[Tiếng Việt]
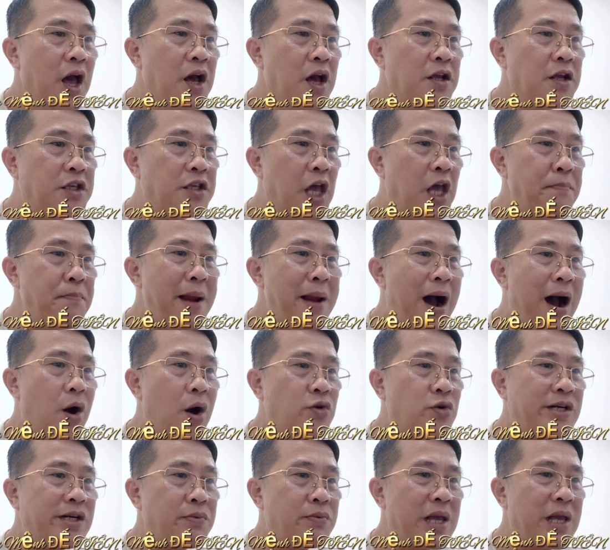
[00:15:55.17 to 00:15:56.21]
Diệp Hào
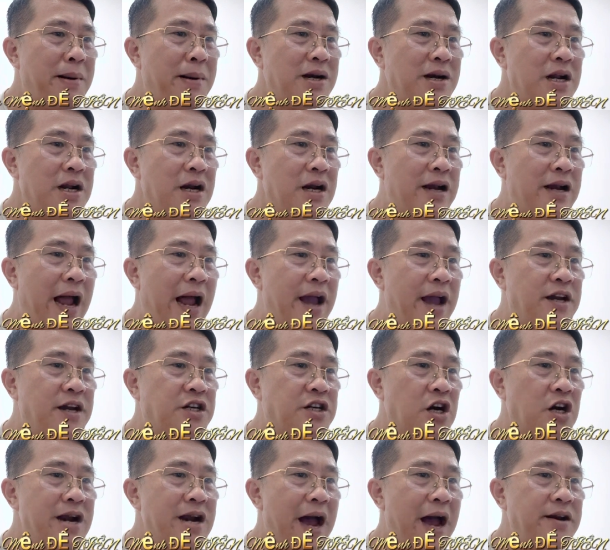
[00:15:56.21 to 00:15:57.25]
trong nháy mắt lại
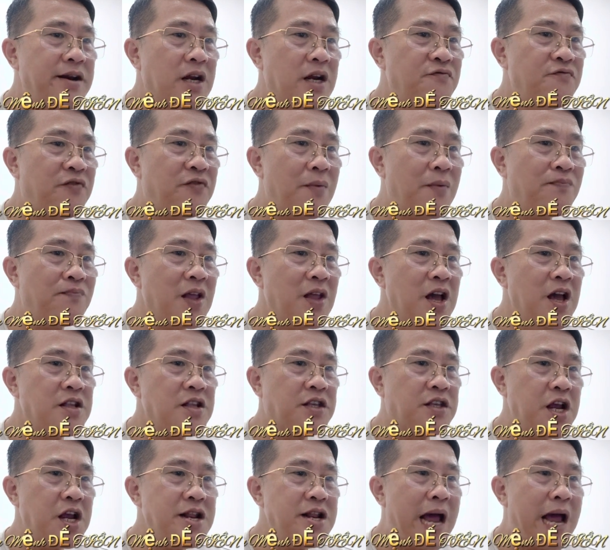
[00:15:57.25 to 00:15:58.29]
trở lại đỉnh phong,
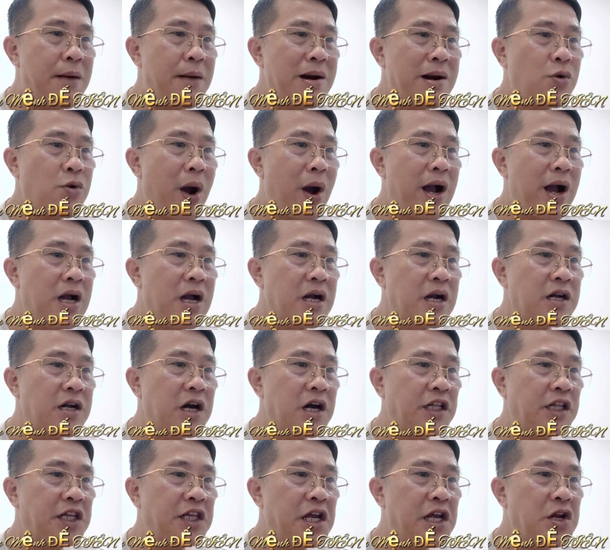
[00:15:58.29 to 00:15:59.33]
chính đạo bát hoang,
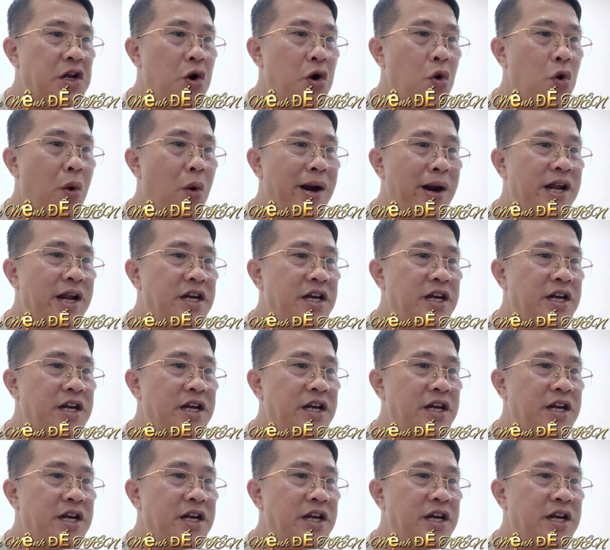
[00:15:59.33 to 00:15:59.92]
nghịch thiên, oanh lên